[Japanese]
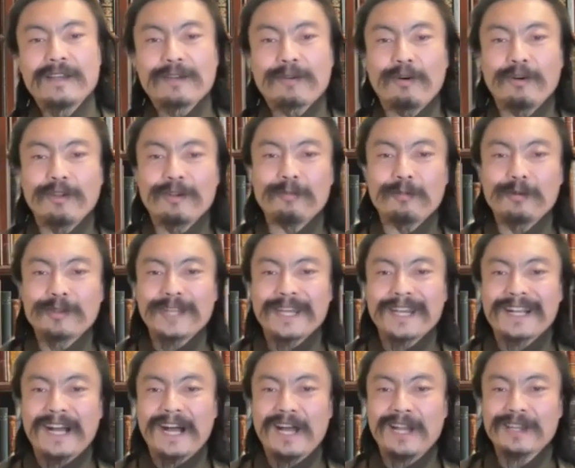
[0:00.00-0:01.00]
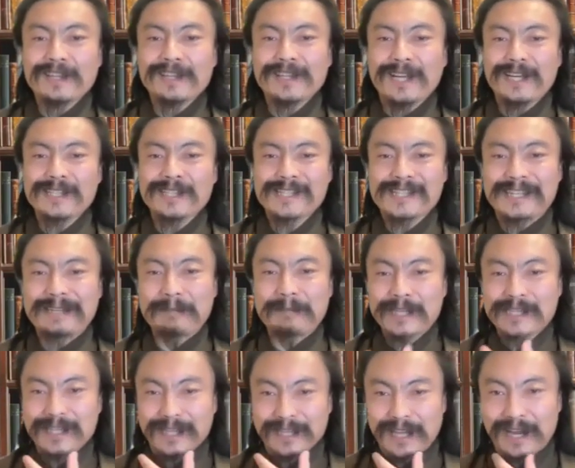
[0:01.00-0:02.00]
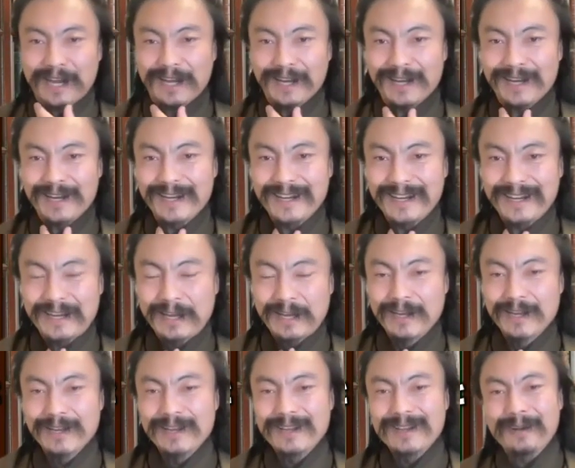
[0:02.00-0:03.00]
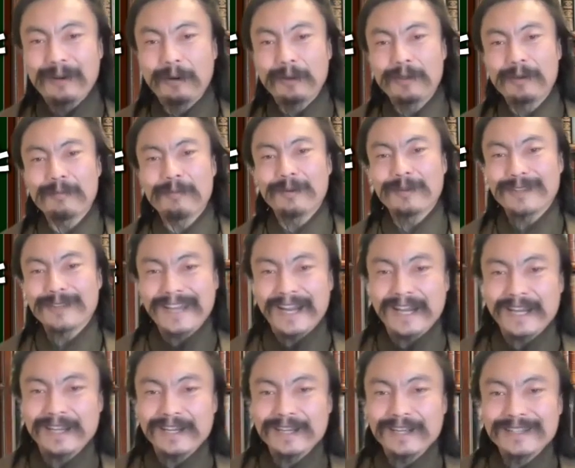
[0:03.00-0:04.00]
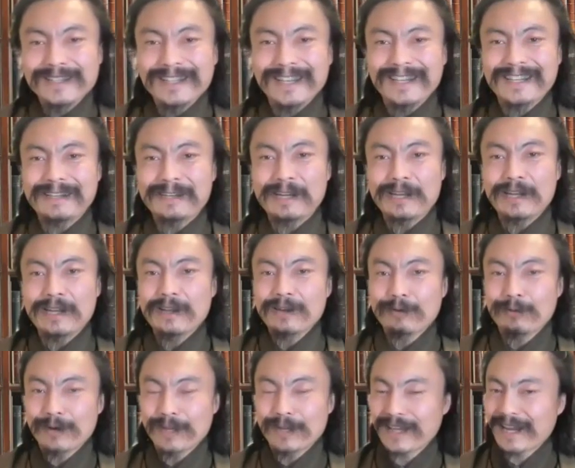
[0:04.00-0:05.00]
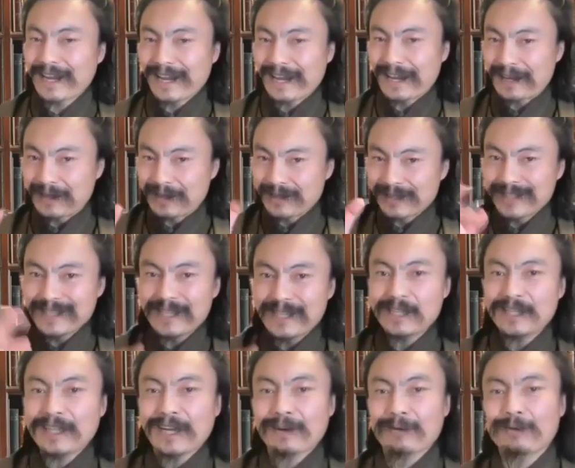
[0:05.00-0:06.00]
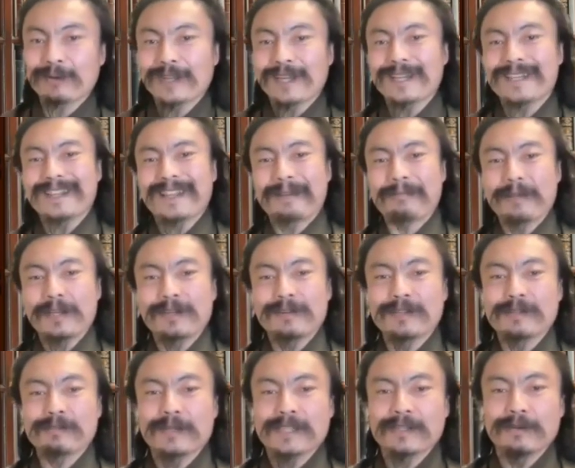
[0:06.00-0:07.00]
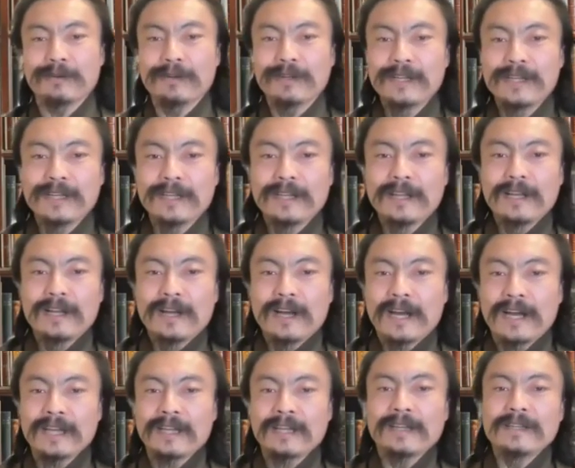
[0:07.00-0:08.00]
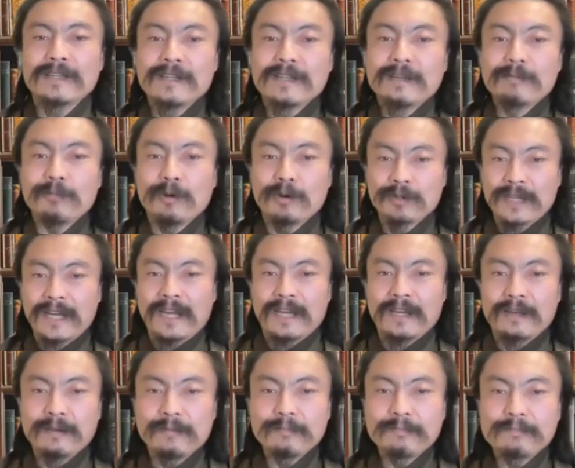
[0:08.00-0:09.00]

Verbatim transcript: この問題、簡単すぎますかね。この問題、でき、これね、聞いたら、答え聞いたらびっくりしますよ。はい、問題。